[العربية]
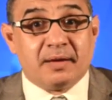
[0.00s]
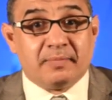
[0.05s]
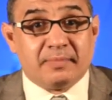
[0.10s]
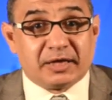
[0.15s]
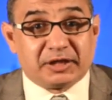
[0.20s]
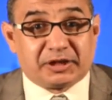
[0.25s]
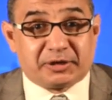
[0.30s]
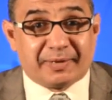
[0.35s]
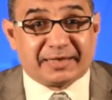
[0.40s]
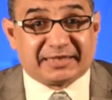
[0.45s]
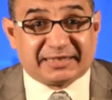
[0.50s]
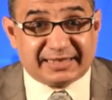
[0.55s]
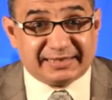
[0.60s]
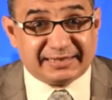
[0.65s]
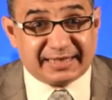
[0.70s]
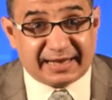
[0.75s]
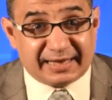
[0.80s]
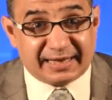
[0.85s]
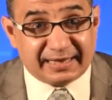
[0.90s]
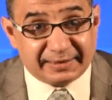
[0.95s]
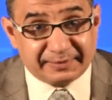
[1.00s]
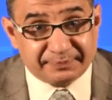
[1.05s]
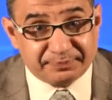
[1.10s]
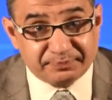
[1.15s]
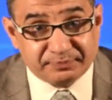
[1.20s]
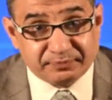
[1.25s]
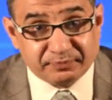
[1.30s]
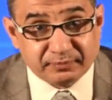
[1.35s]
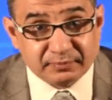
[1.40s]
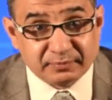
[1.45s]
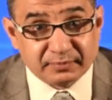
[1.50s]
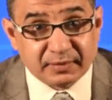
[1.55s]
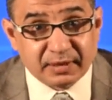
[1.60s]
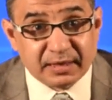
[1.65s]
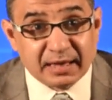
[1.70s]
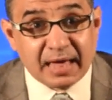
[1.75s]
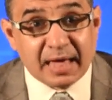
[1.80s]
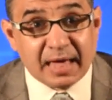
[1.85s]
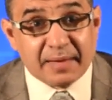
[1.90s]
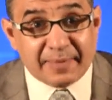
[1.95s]
مش بس عندنا
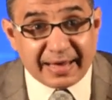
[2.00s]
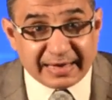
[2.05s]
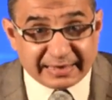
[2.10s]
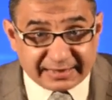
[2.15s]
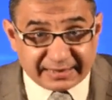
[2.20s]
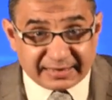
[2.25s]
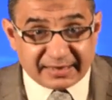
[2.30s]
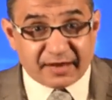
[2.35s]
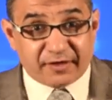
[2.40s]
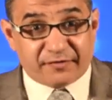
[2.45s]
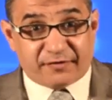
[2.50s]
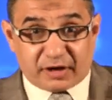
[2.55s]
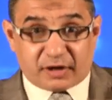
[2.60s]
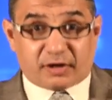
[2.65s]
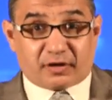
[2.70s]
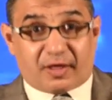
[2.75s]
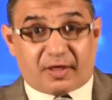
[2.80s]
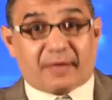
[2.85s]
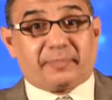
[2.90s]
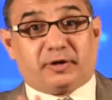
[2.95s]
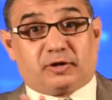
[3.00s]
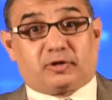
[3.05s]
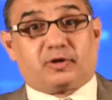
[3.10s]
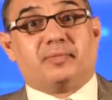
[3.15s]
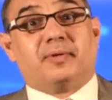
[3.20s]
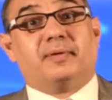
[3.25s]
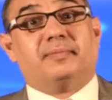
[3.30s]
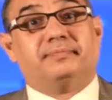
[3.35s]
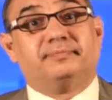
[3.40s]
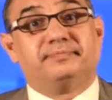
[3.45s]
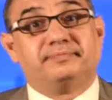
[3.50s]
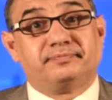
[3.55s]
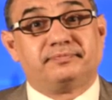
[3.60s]
بس في نظام يحكمهم